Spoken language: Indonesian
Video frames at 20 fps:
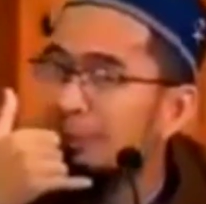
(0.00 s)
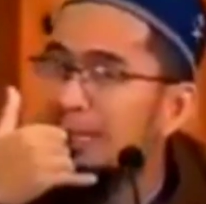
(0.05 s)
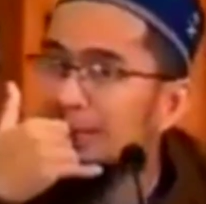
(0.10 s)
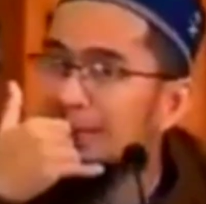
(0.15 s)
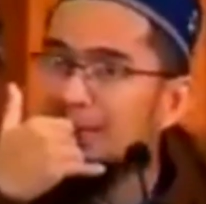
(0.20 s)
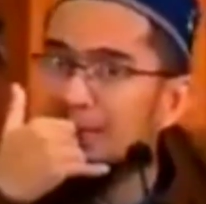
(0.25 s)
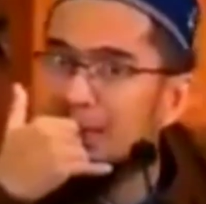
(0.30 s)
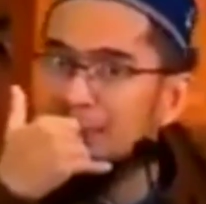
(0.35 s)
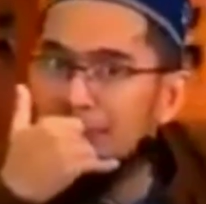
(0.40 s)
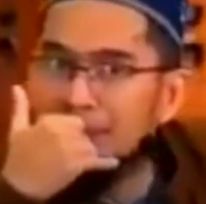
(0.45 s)
yang
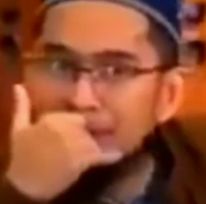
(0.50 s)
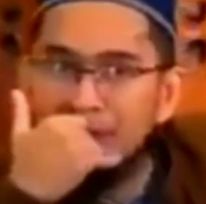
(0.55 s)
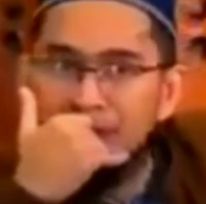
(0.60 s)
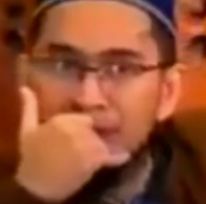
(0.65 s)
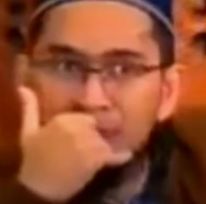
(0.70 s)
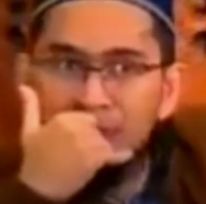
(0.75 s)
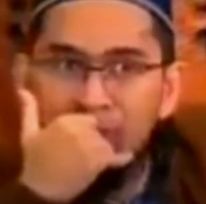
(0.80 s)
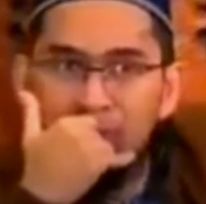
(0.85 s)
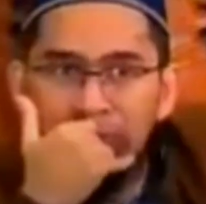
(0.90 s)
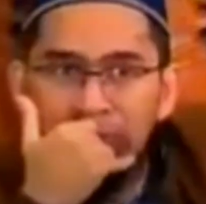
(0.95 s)
tidak Anda
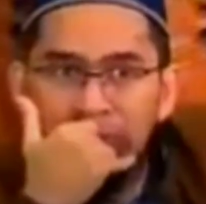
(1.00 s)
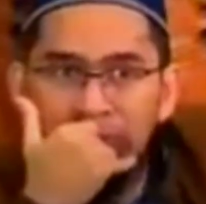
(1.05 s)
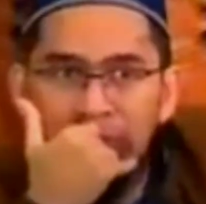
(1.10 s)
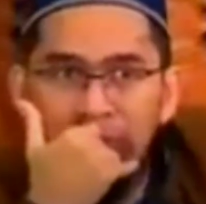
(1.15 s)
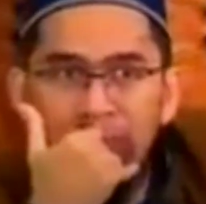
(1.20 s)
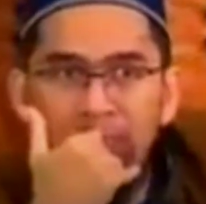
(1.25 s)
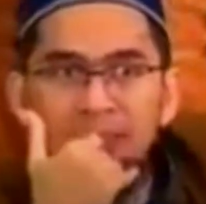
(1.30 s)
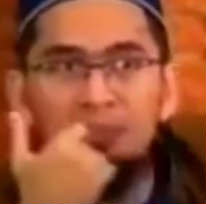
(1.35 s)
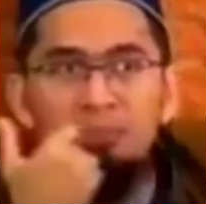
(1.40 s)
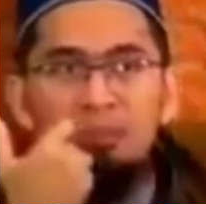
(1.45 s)
dapatkan
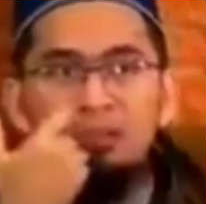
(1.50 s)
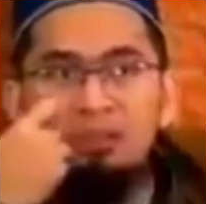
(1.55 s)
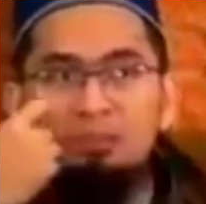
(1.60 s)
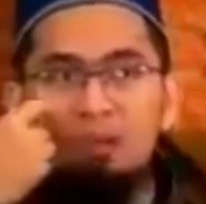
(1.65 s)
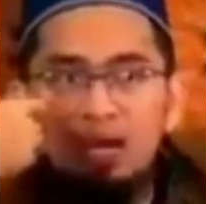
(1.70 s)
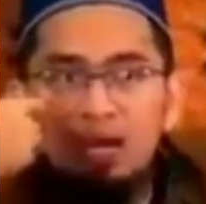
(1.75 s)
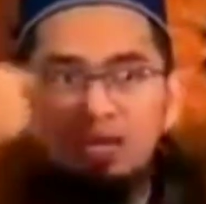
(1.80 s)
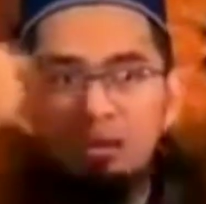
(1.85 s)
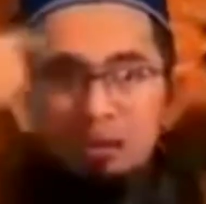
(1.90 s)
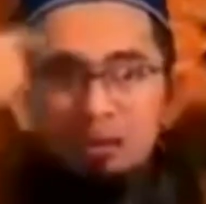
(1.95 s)
sebelumnya.
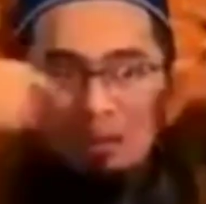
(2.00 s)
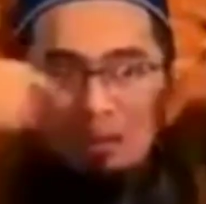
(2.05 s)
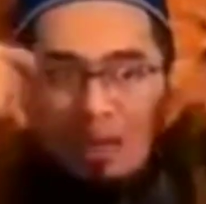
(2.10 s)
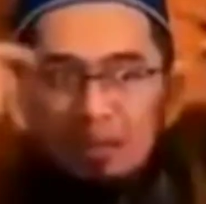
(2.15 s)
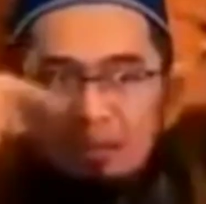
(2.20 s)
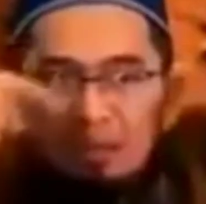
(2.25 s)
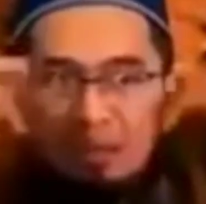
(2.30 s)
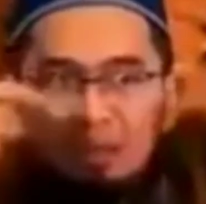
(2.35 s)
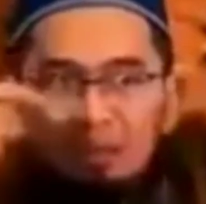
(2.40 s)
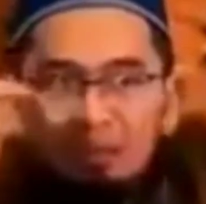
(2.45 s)
Tiba-tiba air
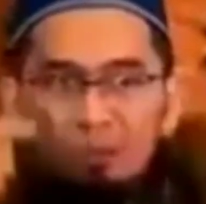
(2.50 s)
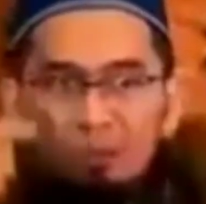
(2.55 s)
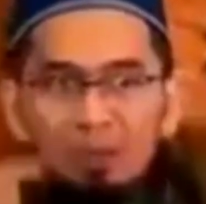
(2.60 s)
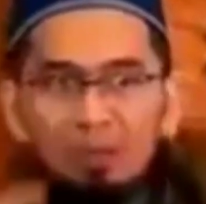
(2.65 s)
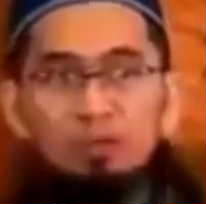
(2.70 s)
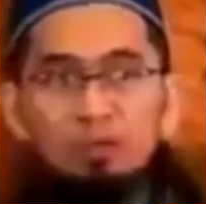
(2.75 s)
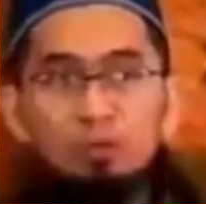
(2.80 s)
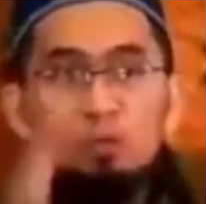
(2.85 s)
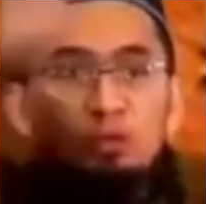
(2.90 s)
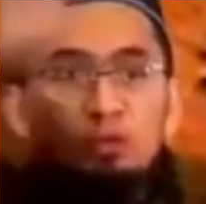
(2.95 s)
mata Anda
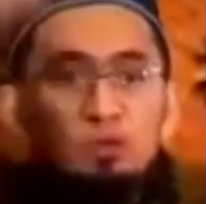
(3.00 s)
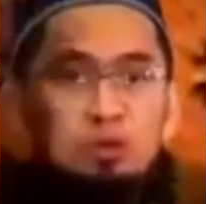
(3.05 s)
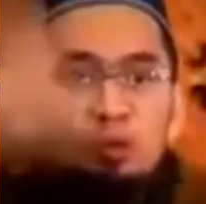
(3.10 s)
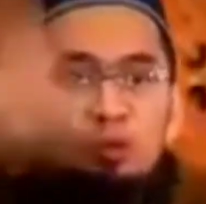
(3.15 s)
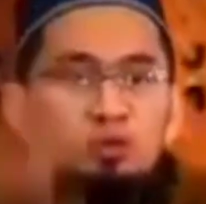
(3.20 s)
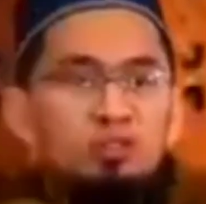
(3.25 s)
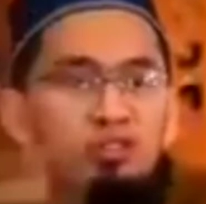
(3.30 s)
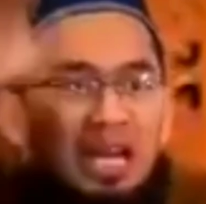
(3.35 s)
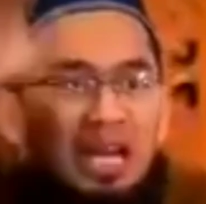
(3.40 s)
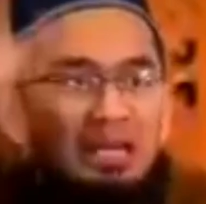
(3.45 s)
keluar,
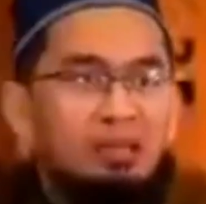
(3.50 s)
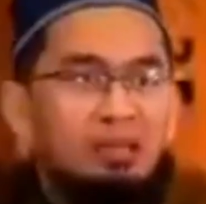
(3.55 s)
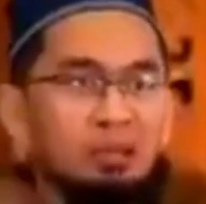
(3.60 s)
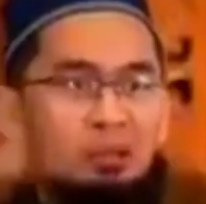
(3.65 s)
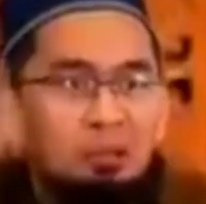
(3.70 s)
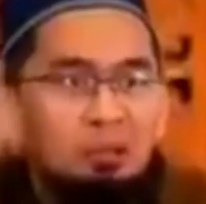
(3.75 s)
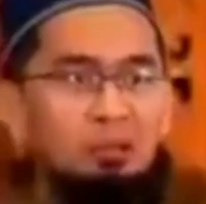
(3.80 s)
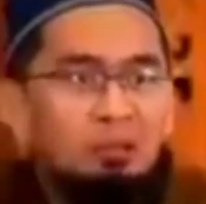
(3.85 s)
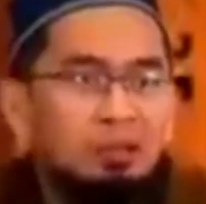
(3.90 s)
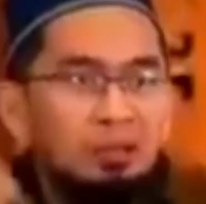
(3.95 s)
sujud
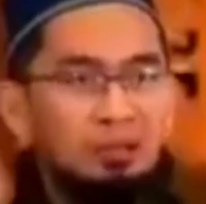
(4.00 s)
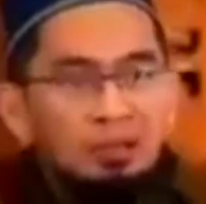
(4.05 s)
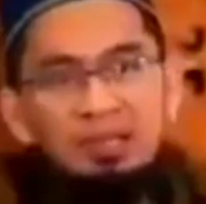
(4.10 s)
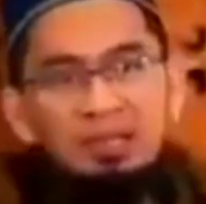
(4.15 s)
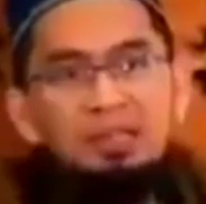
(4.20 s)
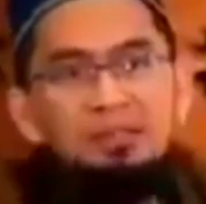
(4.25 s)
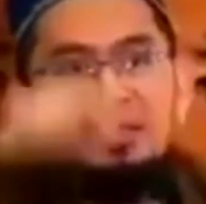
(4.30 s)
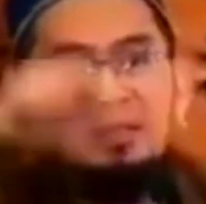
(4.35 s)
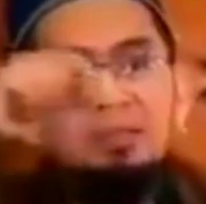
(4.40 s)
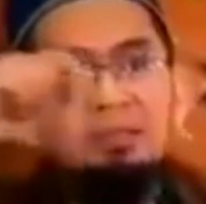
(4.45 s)
jatuh Anda
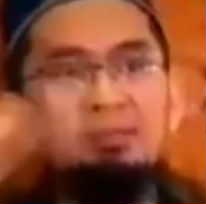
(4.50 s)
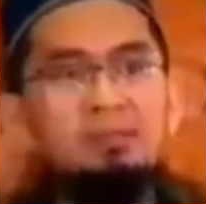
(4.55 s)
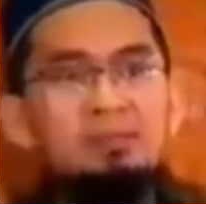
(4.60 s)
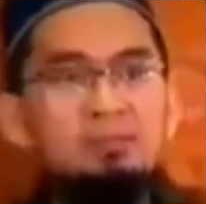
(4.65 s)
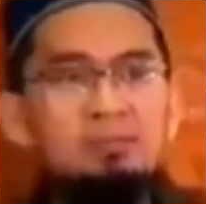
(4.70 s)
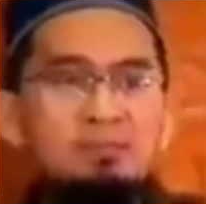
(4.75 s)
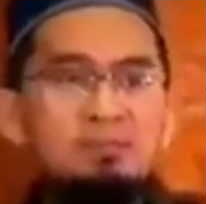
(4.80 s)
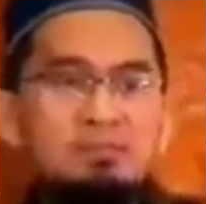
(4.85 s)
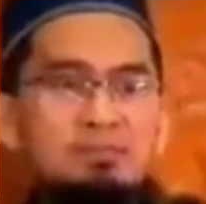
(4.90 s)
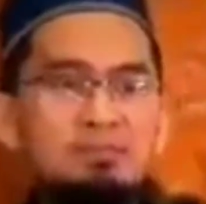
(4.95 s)
ke lantai.
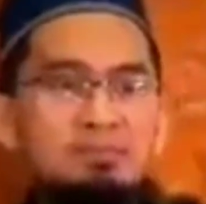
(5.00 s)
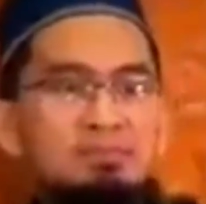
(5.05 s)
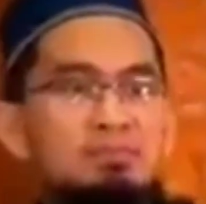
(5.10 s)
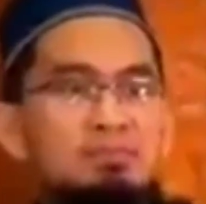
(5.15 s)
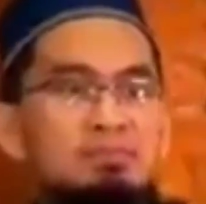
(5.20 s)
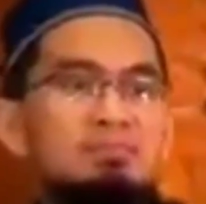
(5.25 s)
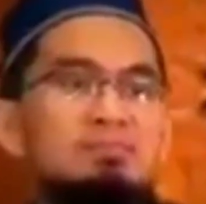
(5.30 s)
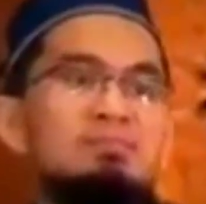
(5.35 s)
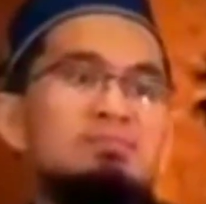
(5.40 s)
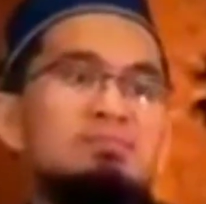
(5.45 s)

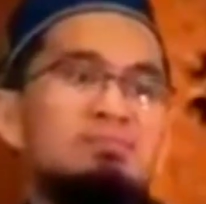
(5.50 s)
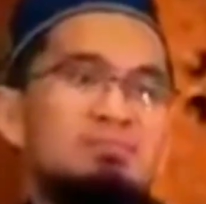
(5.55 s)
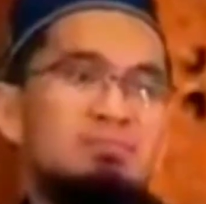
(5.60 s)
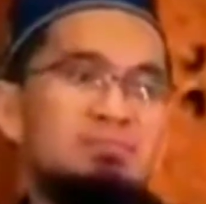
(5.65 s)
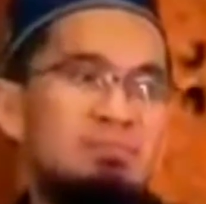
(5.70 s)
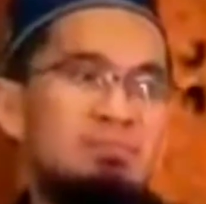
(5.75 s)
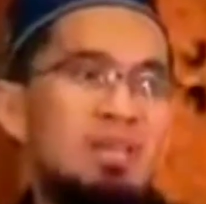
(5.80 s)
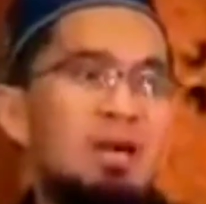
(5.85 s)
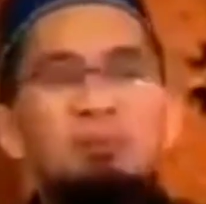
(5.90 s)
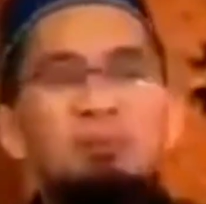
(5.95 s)

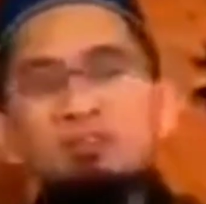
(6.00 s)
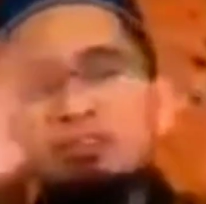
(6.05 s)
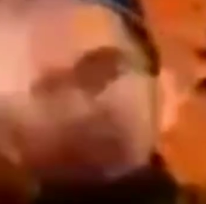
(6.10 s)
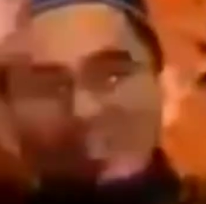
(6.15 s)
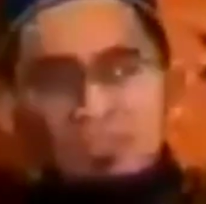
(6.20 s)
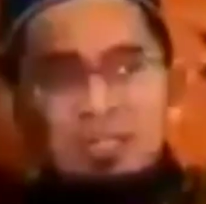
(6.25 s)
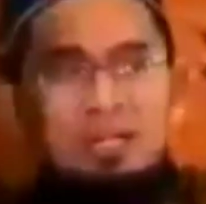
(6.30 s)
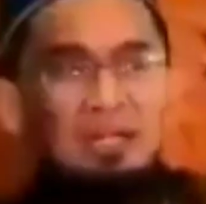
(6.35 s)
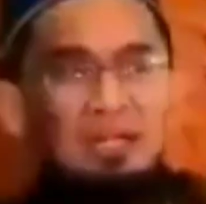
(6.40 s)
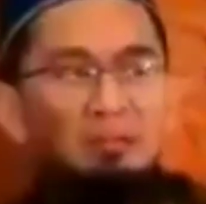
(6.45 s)
Gak
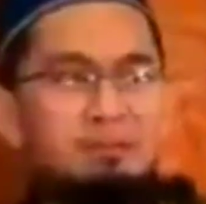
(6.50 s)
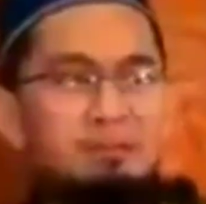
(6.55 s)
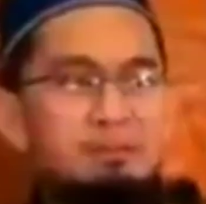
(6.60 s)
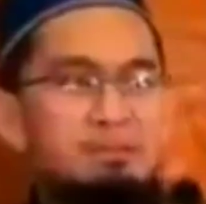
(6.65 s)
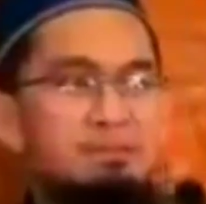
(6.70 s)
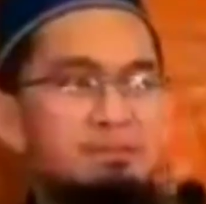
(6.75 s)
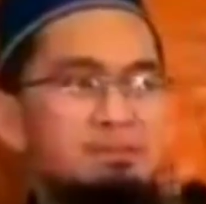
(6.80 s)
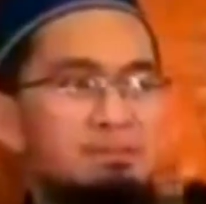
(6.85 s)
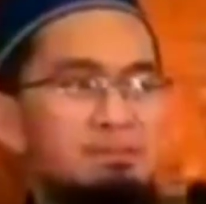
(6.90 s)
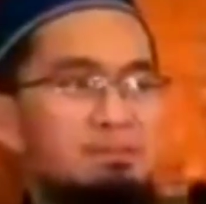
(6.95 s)
percaya silahkan.
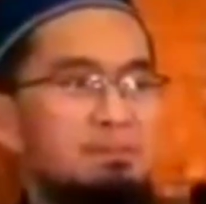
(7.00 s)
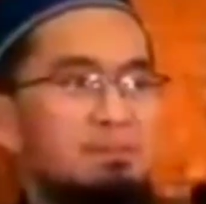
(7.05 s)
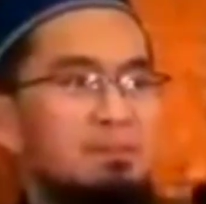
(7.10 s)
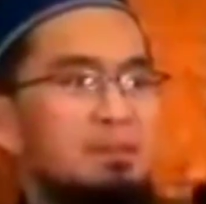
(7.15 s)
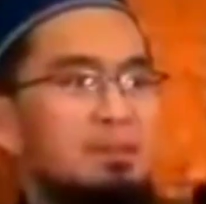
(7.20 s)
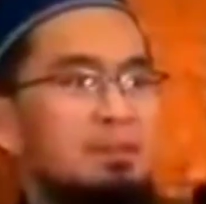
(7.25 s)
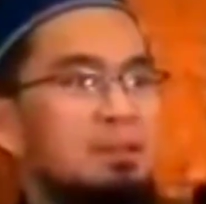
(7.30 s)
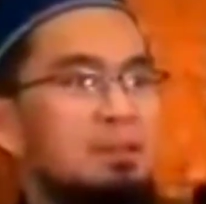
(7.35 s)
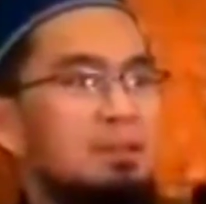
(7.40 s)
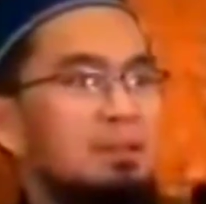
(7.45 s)

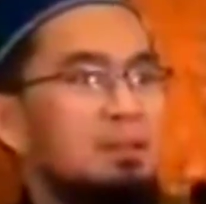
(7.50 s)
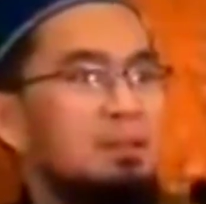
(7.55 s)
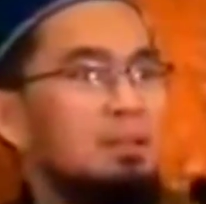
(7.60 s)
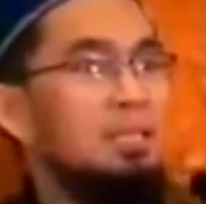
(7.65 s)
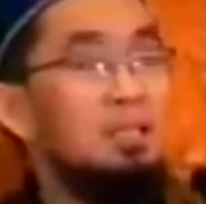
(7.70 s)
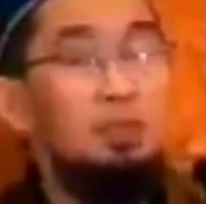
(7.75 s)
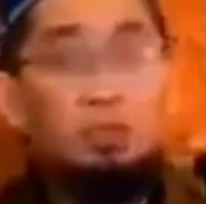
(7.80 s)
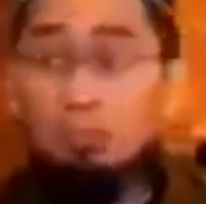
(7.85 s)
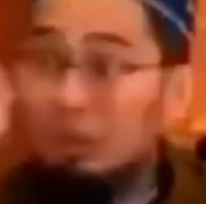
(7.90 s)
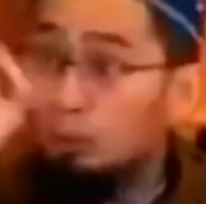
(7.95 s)

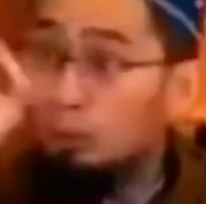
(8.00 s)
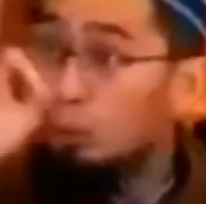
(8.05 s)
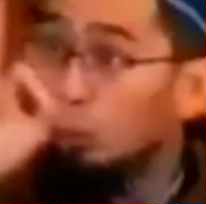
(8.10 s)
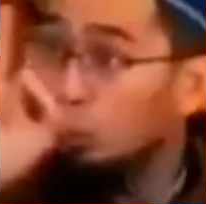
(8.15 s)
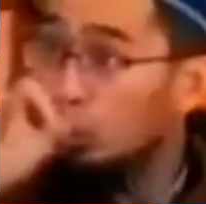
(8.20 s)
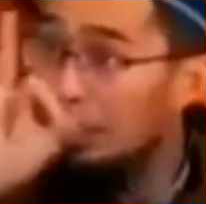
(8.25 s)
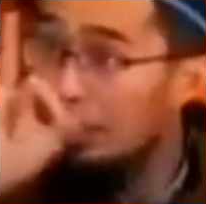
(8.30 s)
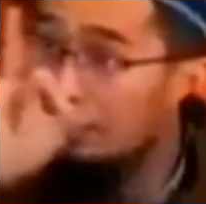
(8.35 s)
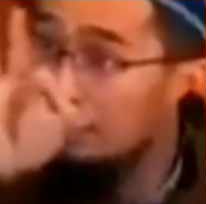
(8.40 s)
Itu baru